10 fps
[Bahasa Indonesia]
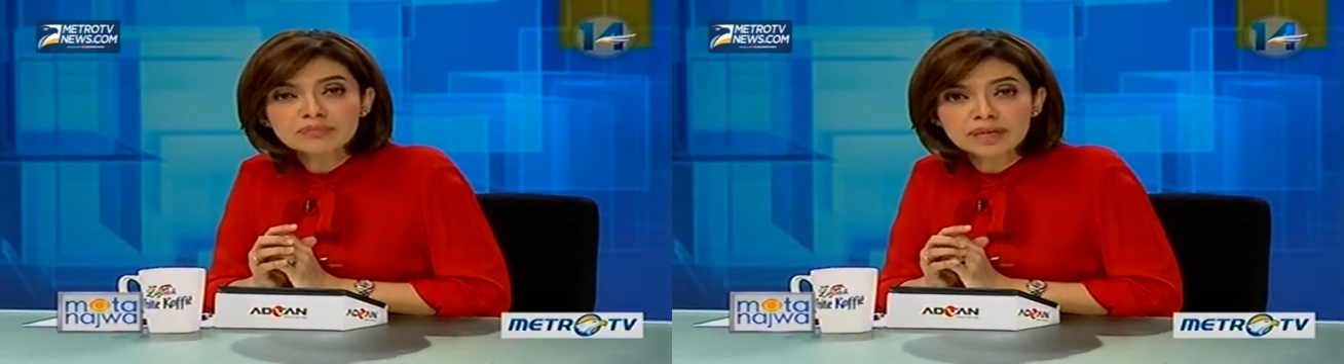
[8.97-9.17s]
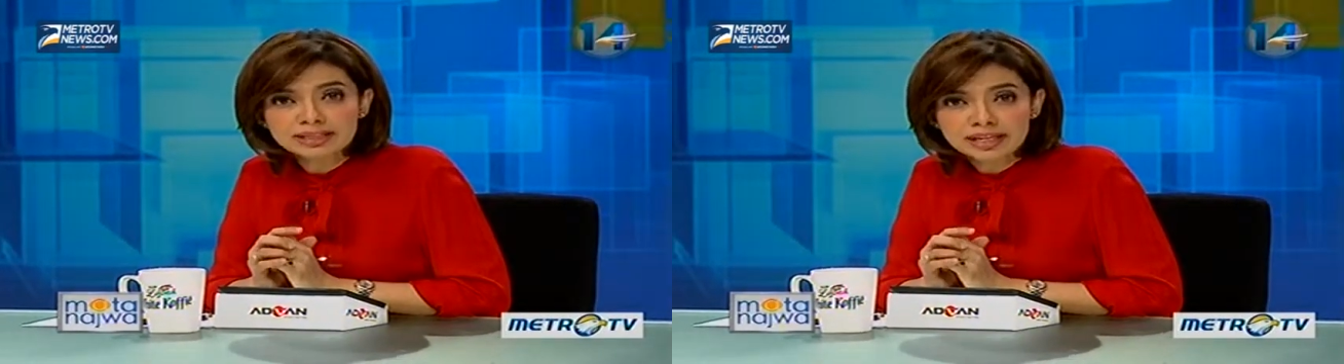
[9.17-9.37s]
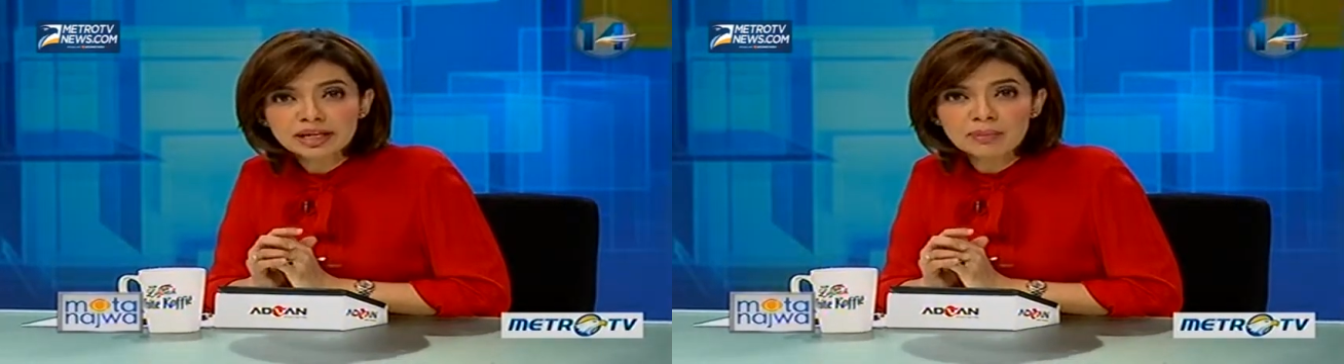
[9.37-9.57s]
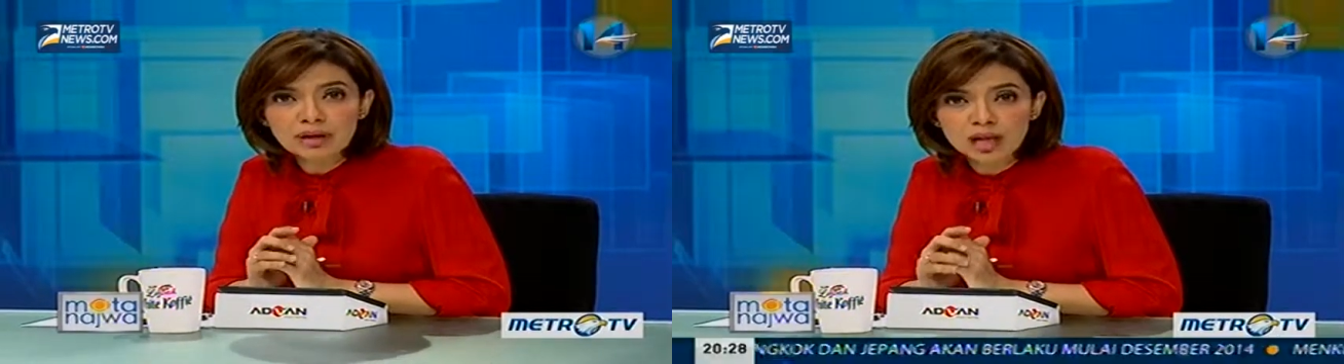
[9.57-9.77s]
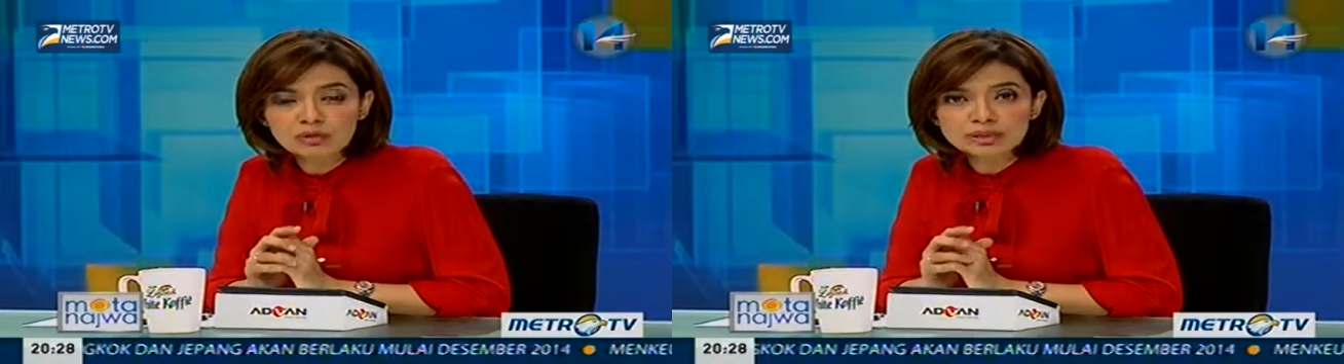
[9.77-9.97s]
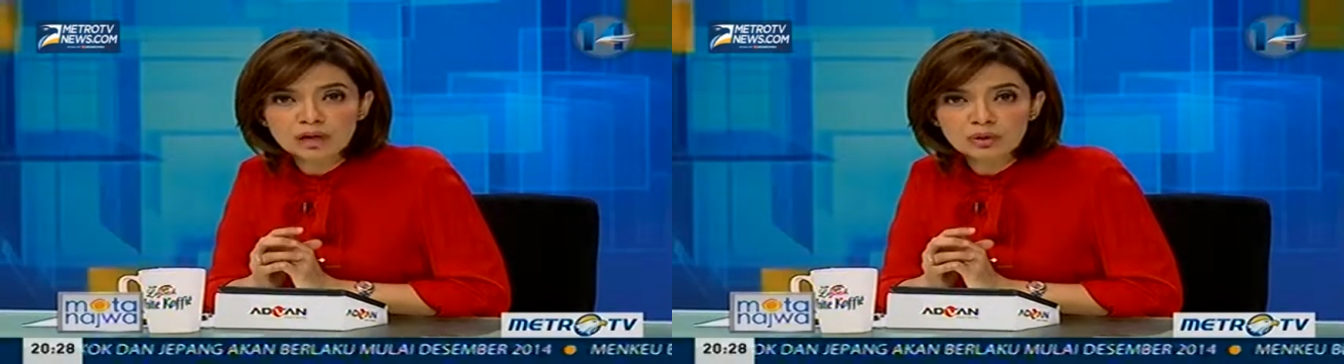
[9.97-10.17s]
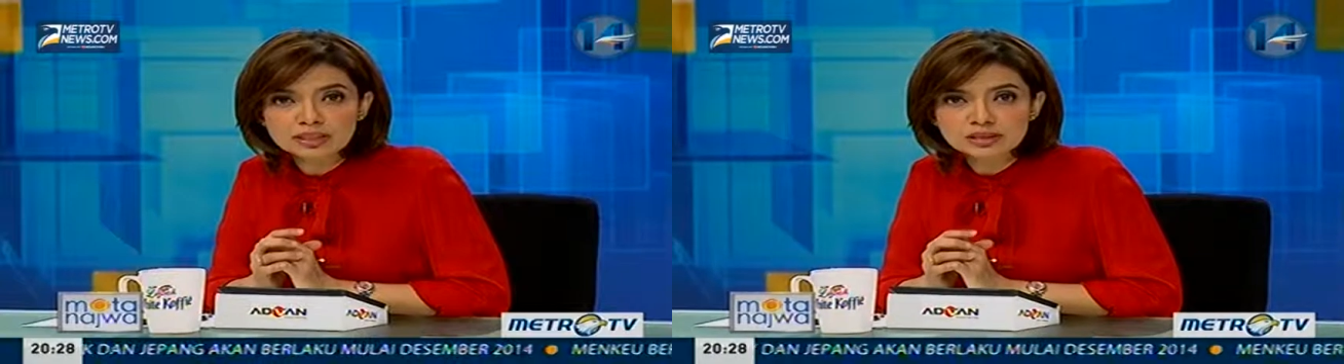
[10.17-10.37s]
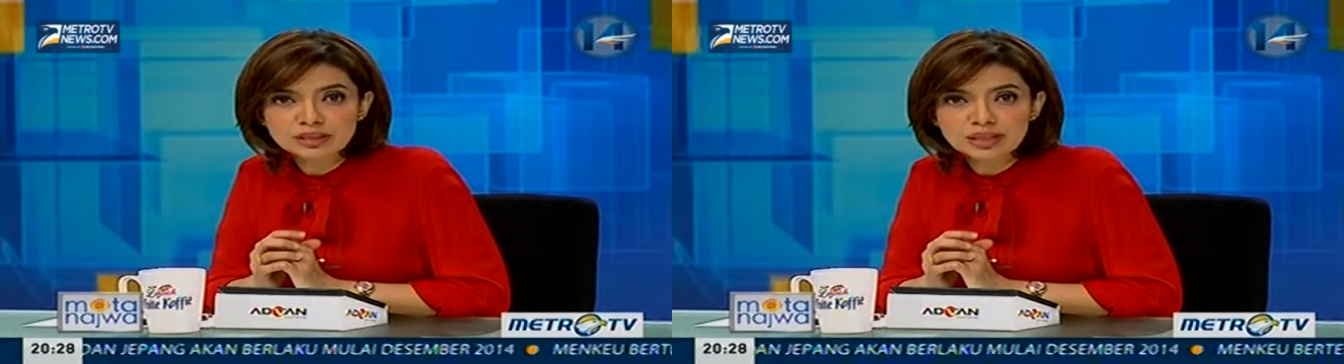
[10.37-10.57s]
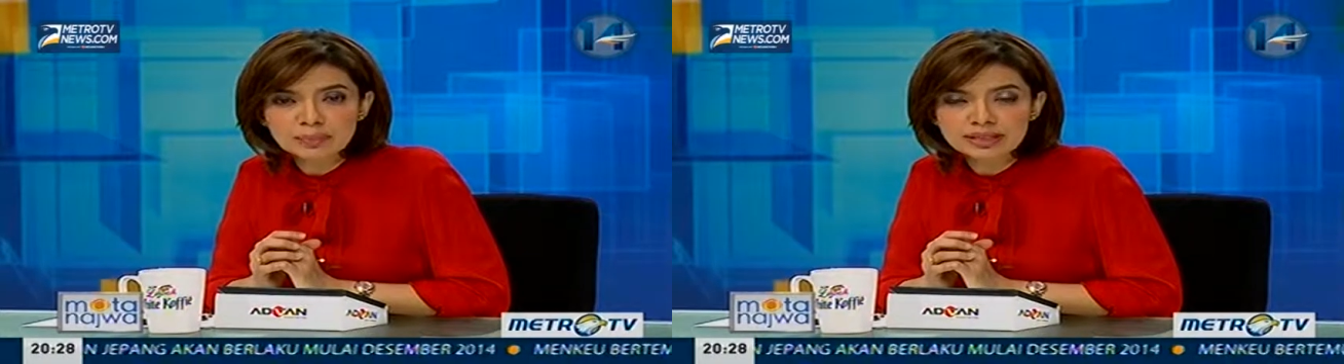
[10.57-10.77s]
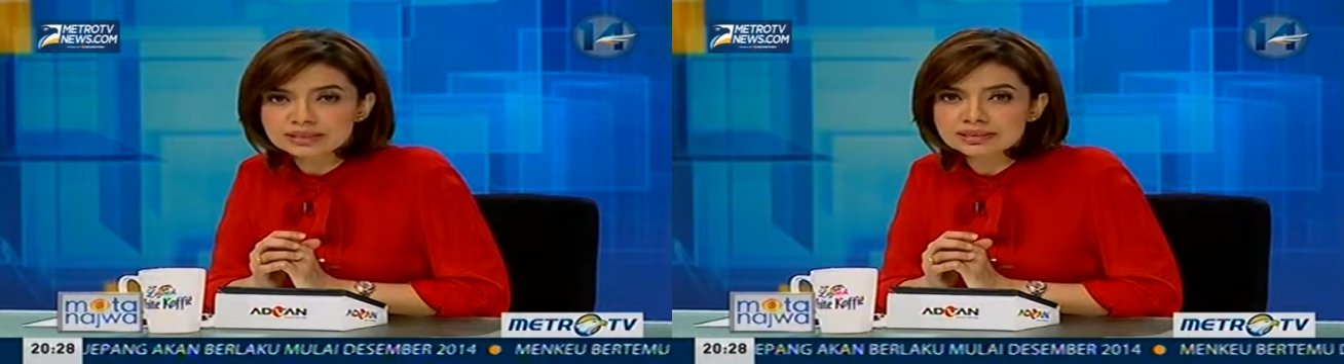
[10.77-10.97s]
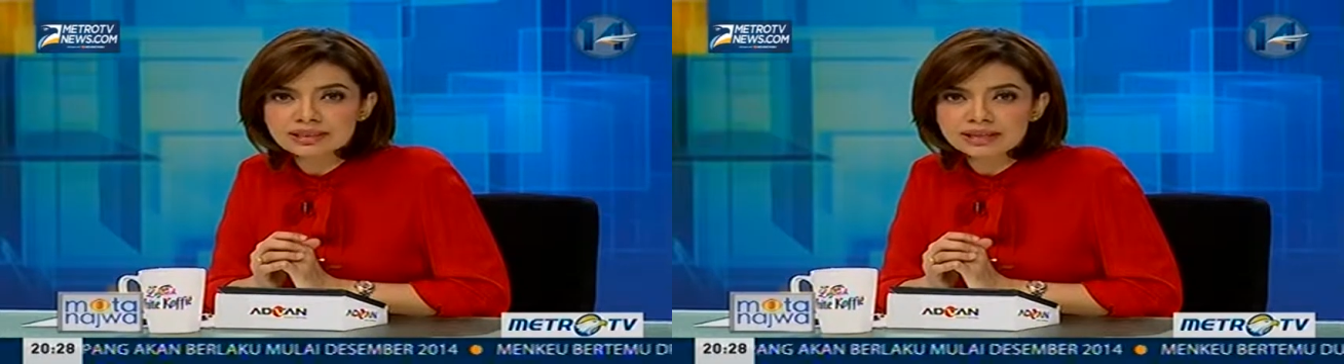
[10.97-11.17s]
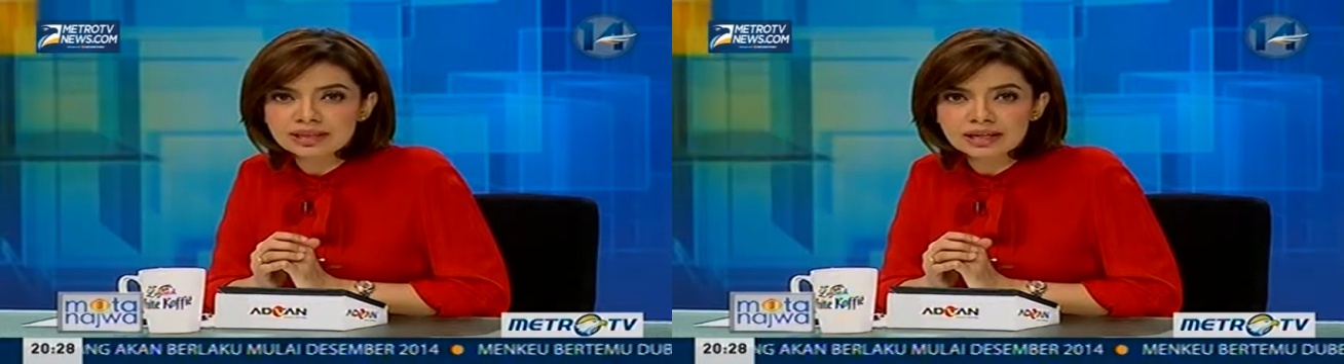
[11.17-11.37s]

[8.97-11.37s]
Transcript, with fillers: Banyak yang melalui jalur resmi tapi tak sedikit